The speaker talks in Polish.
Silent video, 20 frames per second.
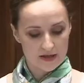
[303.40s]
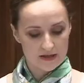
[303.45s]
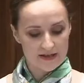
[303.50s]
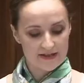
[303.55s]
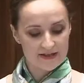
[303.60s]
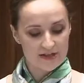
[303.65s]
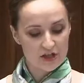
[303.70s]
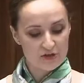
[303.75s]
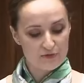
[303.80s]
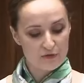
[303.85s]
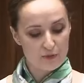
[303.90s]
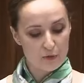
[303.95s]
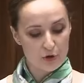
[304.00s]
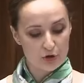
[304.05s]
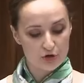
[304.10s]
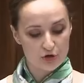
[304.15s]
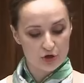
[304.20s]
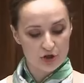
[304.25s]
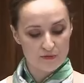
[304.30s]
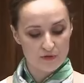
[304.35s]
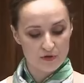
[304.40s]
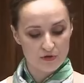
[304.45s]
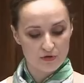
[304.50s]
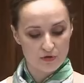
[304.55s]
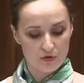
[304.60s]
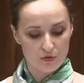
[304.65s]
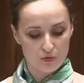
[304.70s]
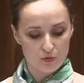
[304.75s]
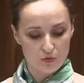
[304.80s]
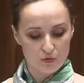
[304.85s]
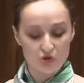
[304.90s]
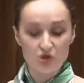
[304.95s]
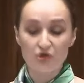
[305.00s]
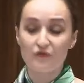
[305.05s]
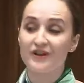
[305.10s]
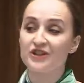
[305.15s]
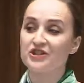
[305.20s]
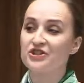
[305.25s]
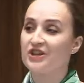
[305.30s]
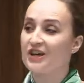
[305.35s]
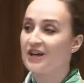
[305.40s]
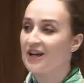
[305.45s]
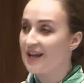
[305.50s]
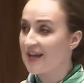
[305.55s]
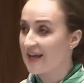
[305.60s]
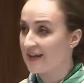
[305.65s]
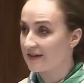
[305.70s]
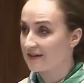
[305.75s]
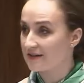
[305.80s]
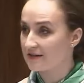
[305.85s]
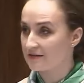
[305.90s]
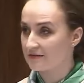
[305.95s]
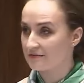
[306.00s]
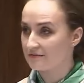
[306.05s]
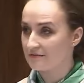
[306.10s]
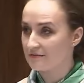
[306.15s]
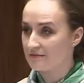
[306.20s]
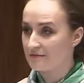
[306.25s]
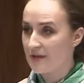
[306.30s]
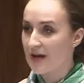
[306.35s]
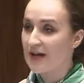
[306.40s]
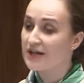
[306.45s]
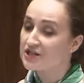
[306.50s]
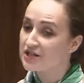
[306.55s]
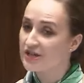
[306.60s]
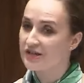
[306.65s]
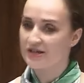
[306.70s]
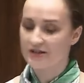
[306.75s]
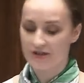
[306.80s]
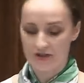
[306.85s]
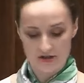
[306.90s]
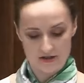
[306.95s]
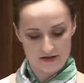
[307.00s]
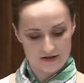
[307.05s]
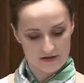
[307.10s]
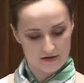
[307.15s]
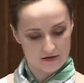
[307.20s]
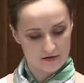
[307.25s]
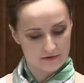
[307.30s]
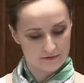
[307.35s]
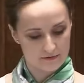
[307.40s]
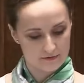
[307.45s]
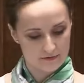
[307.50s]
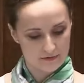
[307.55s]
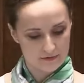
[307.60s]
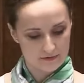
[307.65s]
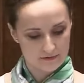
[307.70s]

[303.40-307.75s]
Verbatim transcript: Jesteśmy po to, żeby usuwać jej lęk, a nie jej dziecko.